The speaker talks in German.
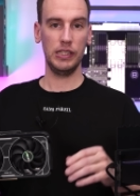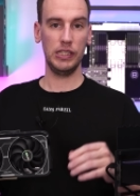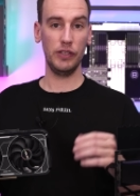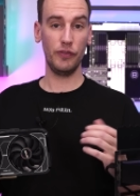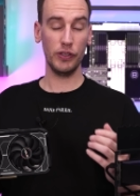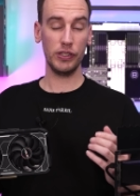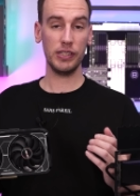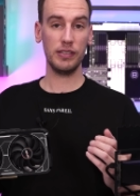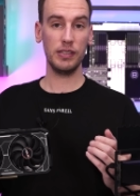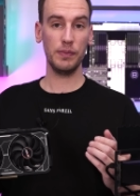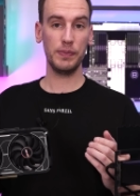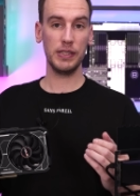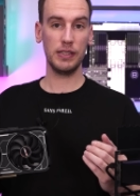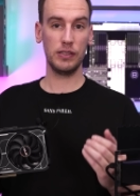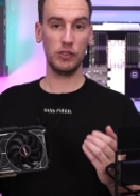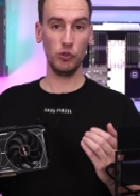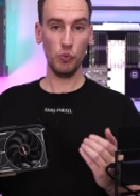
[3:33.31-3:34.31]
Die
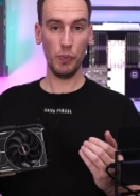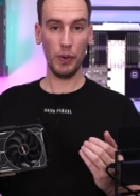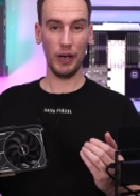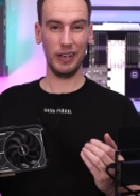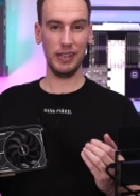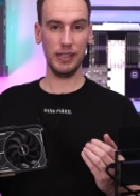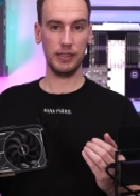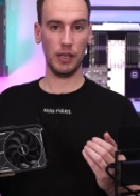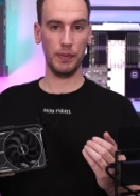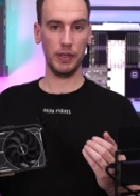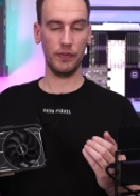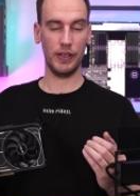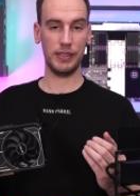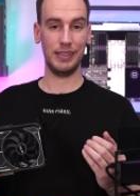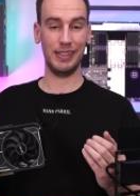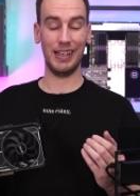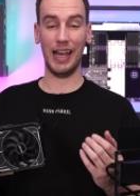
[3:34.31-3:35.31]
4070 Super liegt damit,
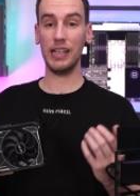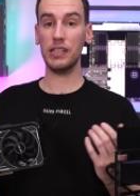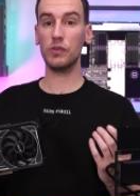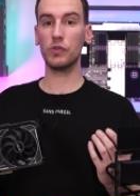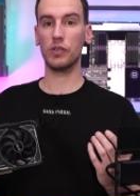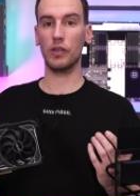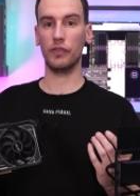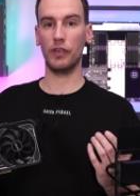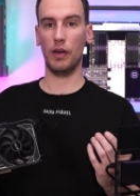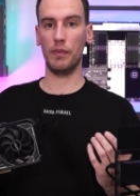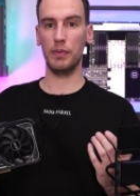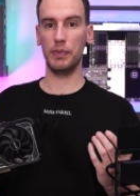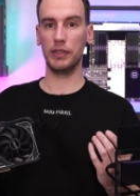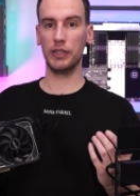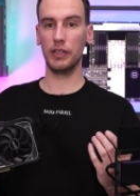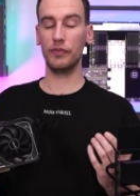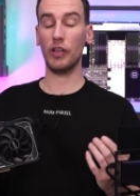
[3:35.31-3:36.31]
was die Leistungsaufnahme
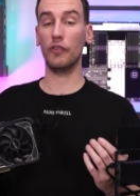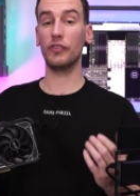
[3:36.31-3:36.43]
betrifft,